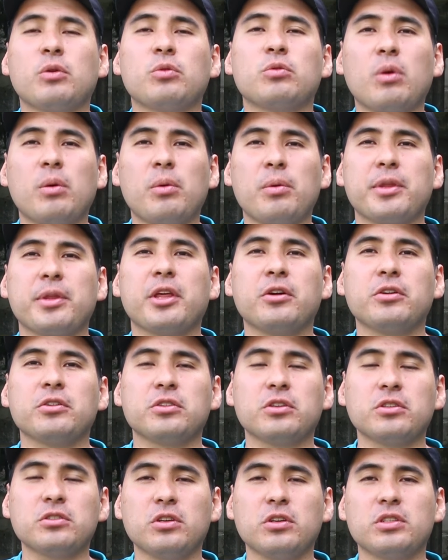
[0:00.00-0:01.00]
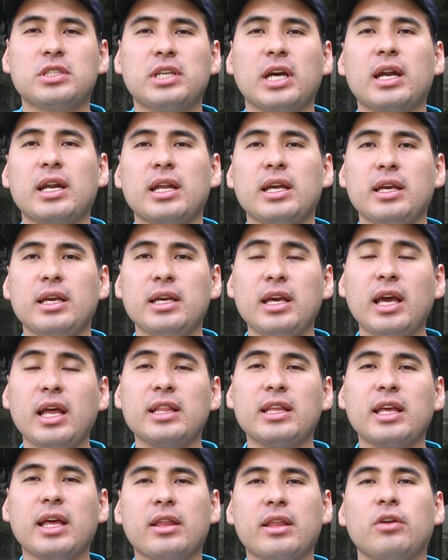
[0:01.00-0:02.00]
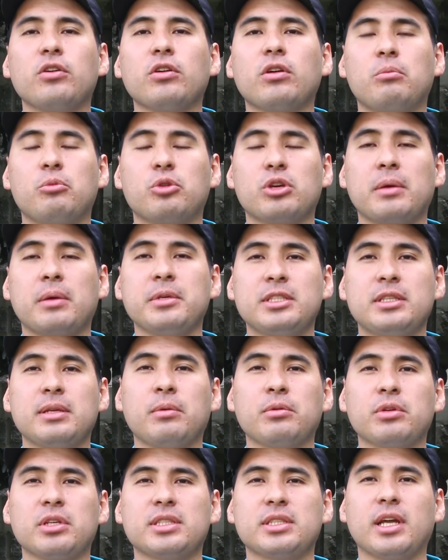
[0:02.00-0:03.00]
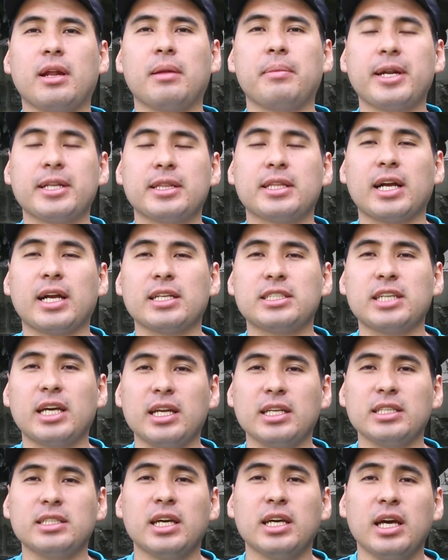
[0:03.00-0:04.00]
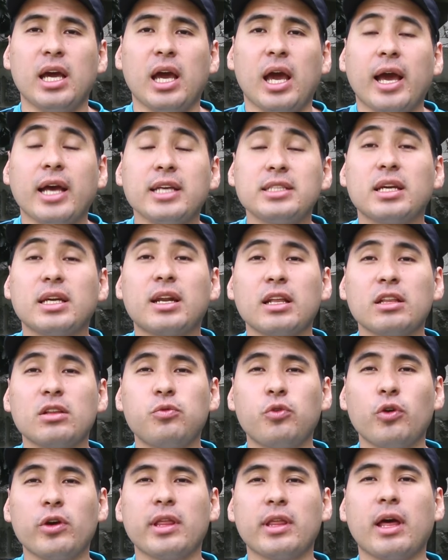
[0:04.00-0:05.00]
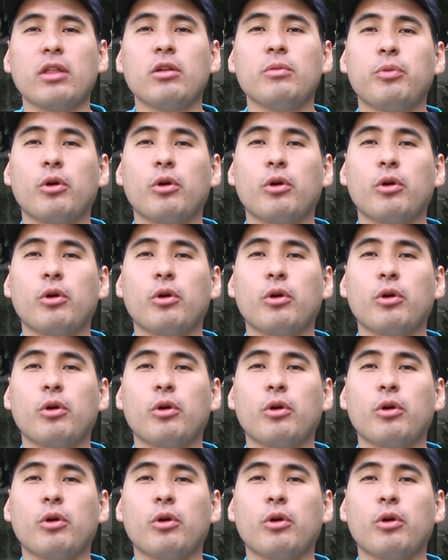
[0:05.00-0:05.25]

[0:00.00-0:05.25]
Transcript: a un nuevo video, yo soy Charlie y el día de hoy como ya viste vamos a hacer el Vertical Challenge Este reto fue ideado